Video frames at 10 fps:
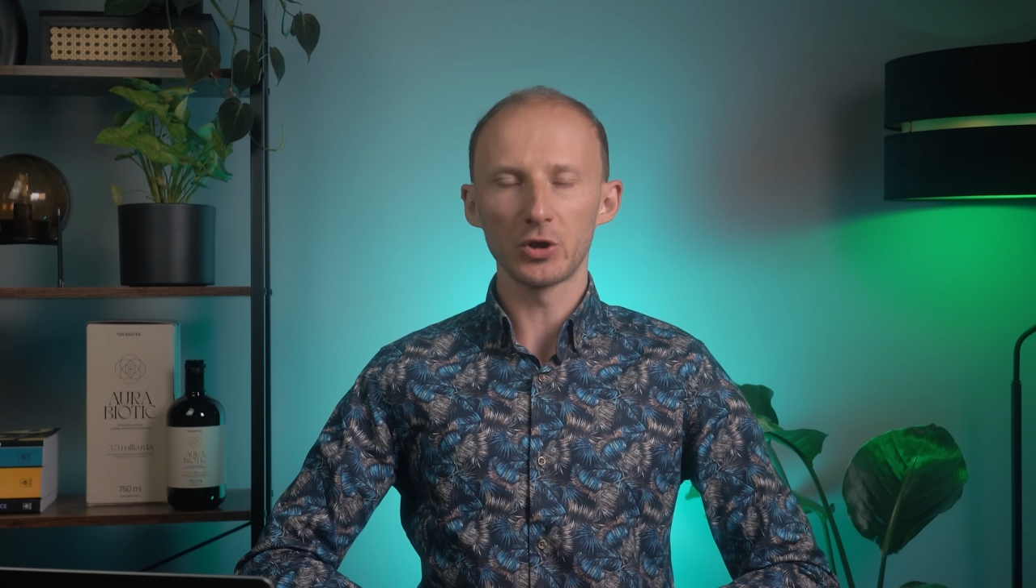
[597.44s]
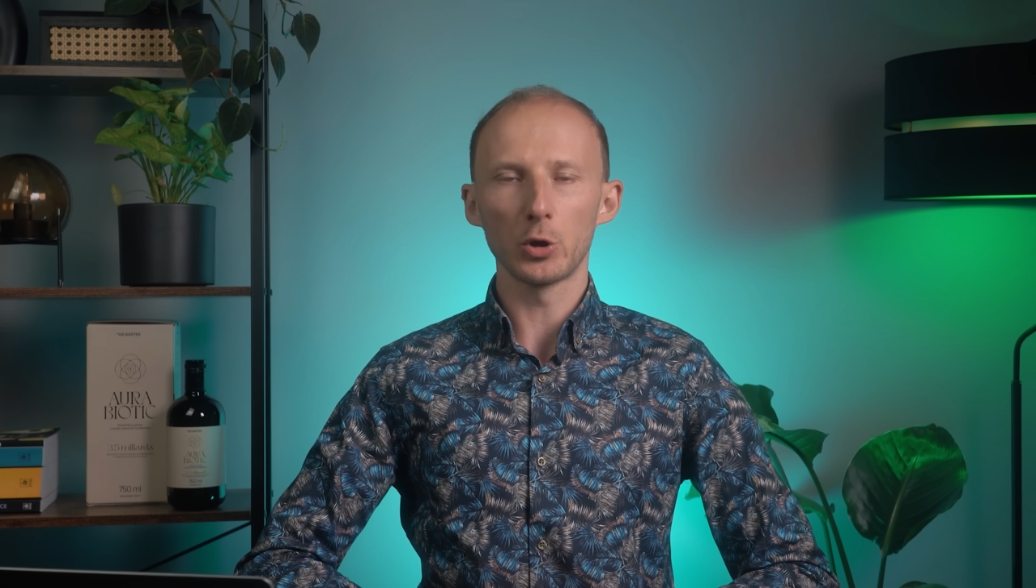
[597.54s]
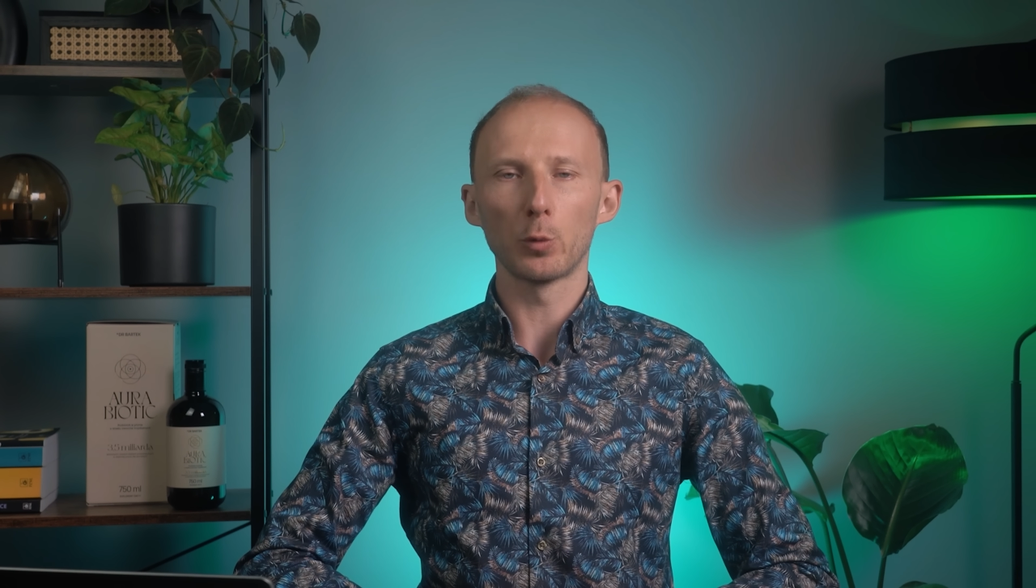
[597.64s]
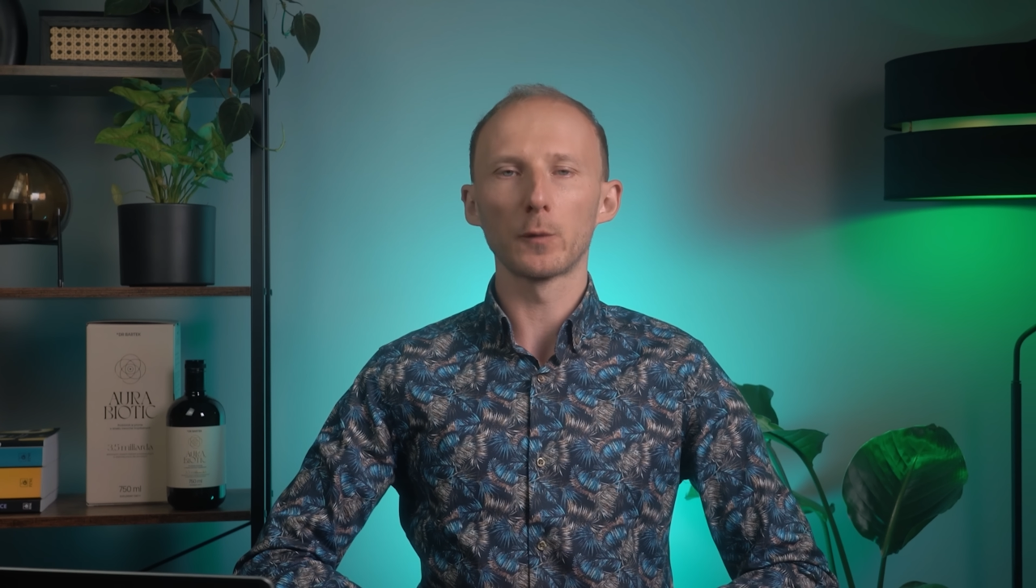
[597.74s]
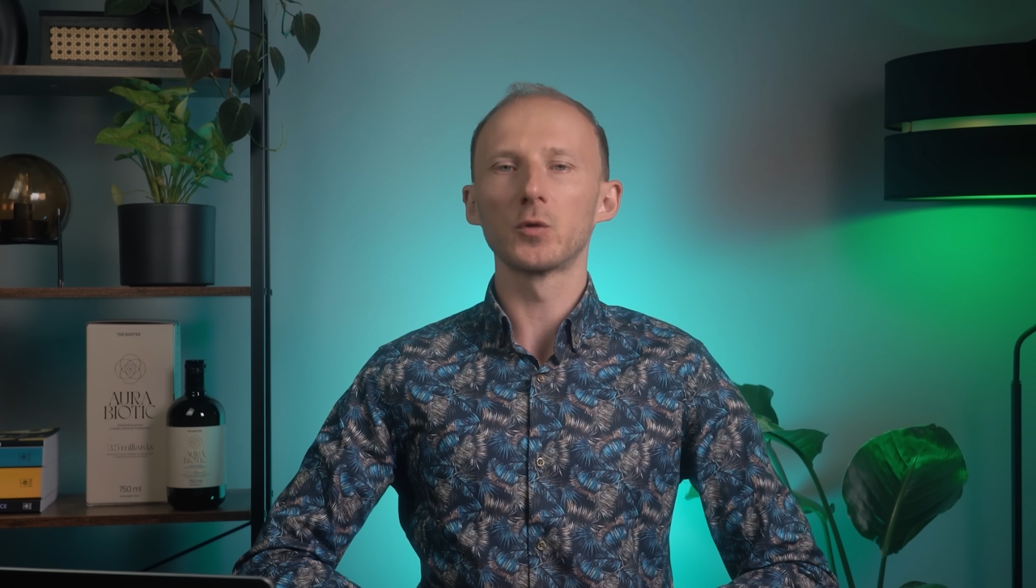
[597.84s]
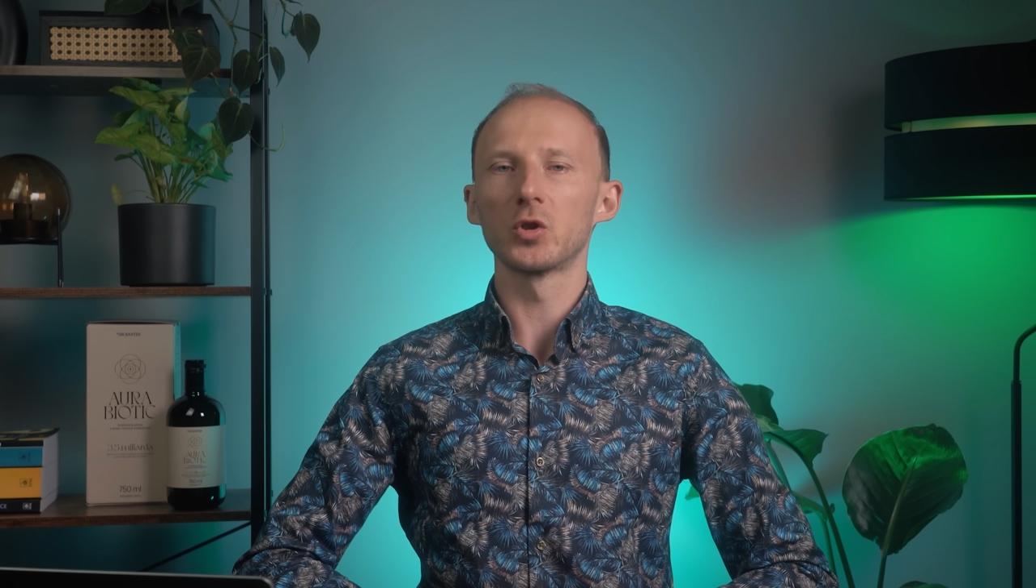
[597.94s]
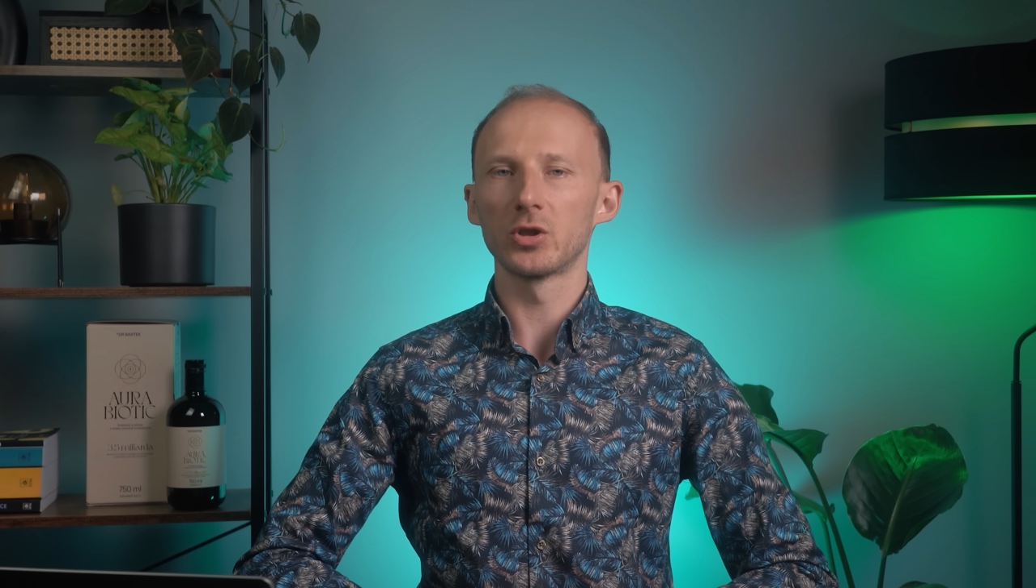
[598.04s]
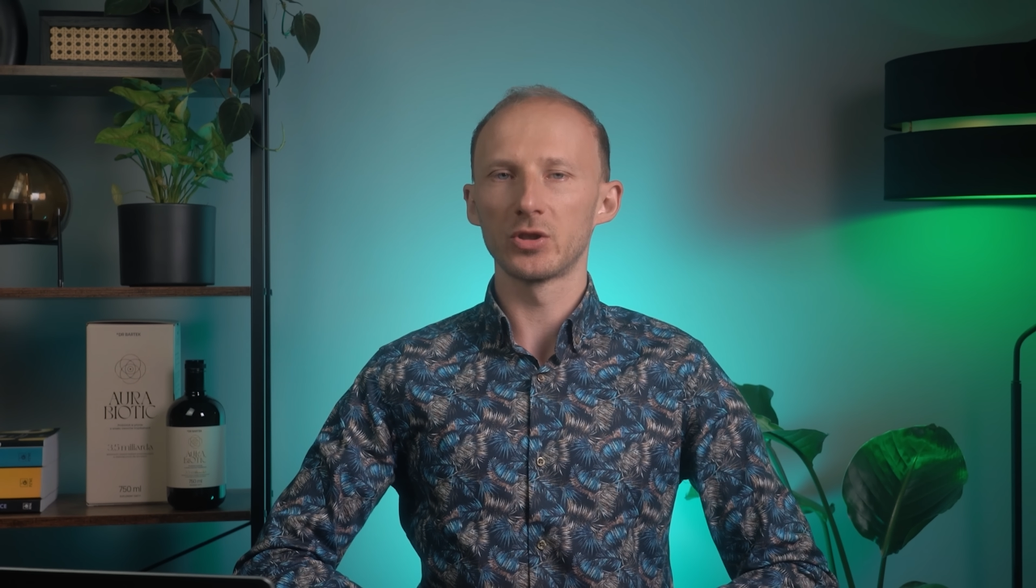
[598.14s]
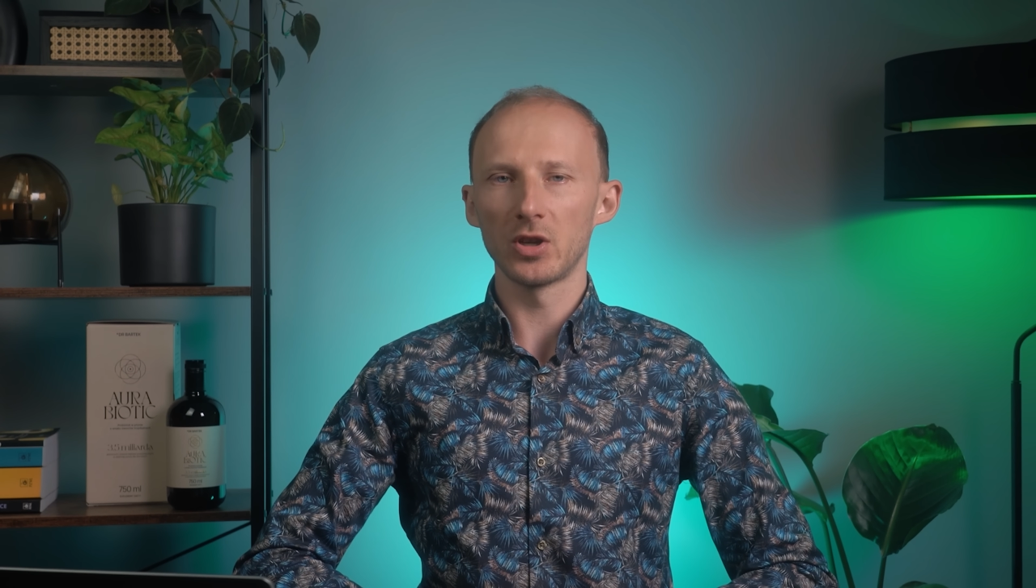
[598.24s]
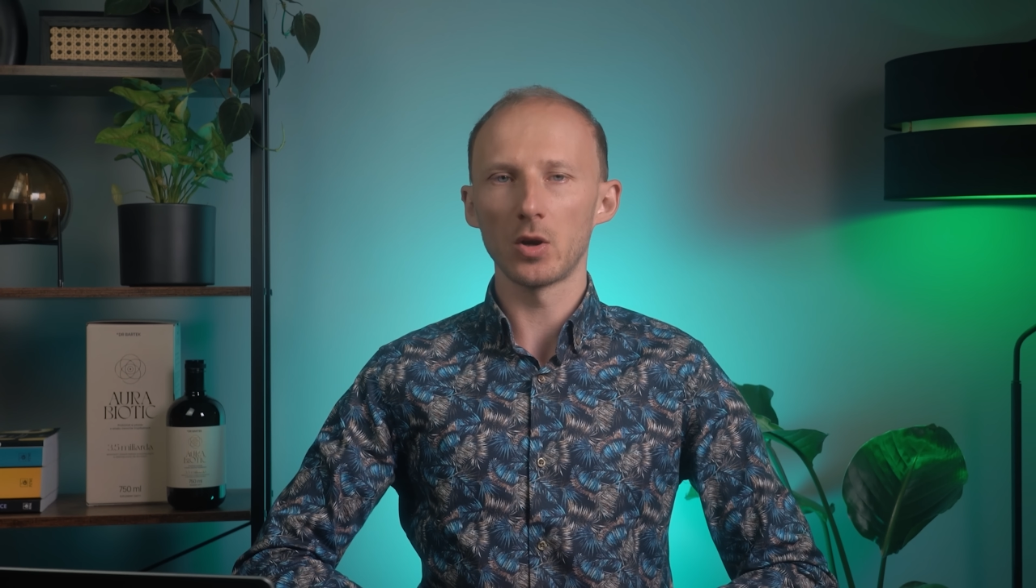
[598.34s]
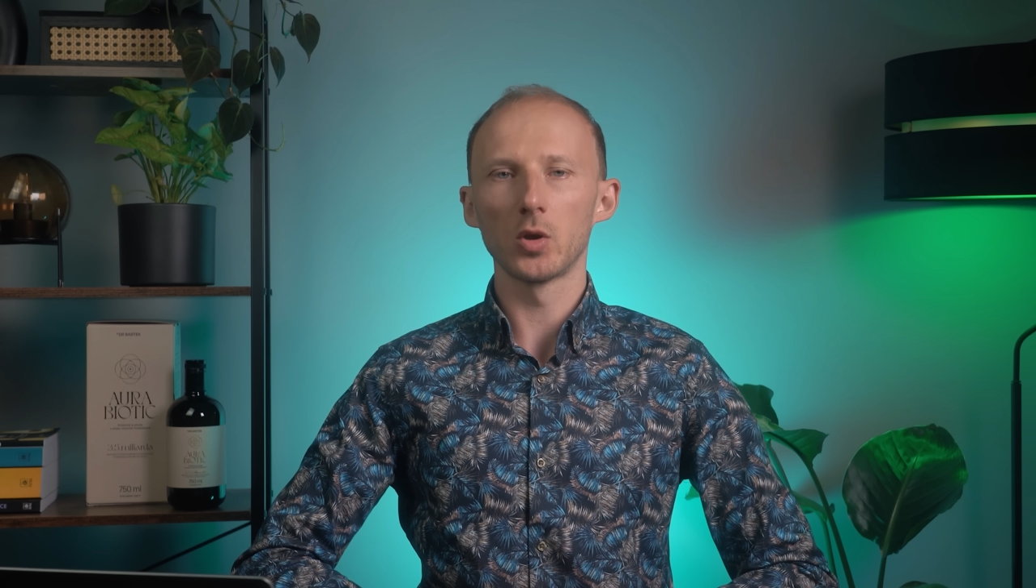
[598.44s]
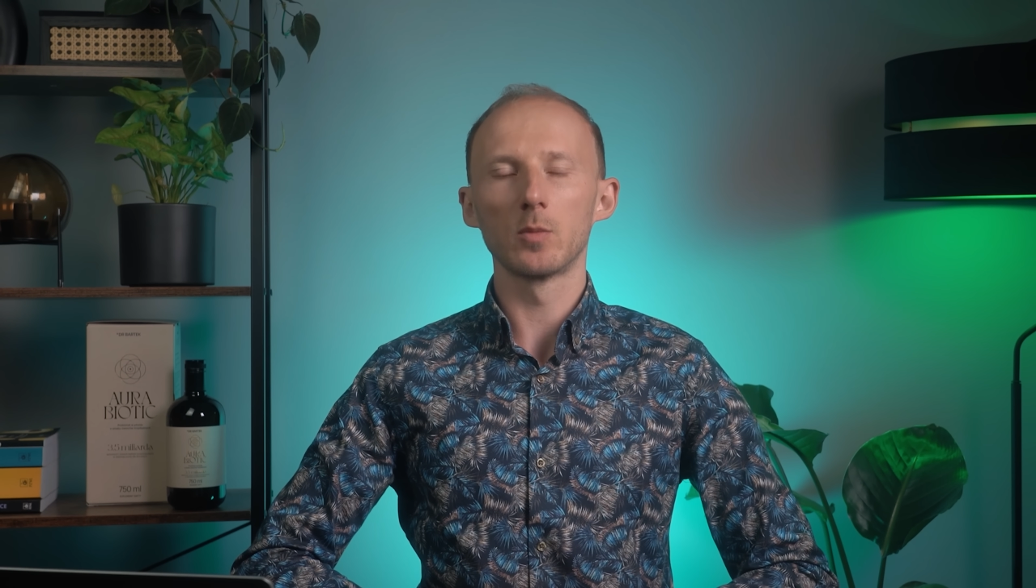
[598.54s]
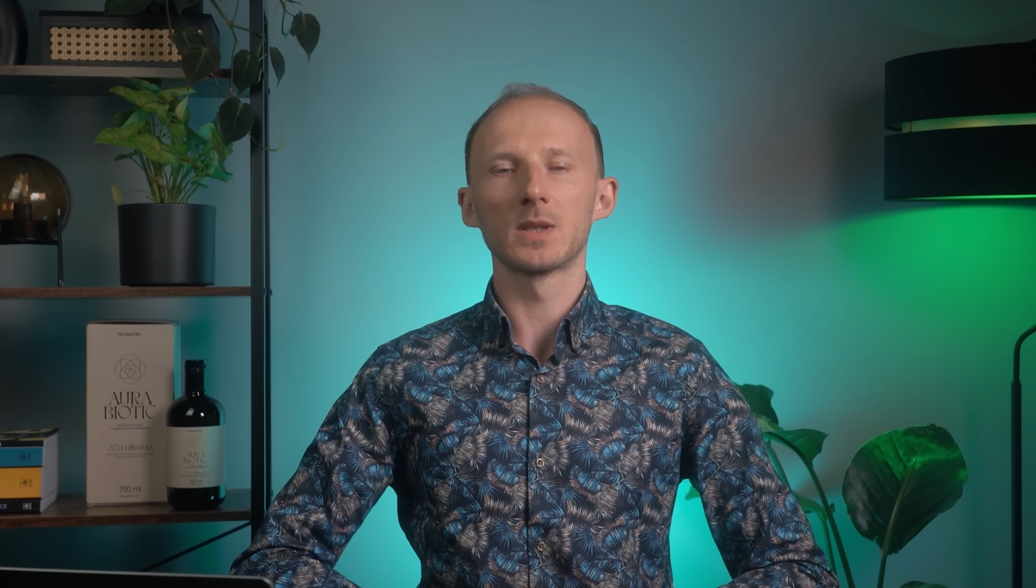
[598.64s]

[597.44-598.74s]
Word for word: się również z zielonym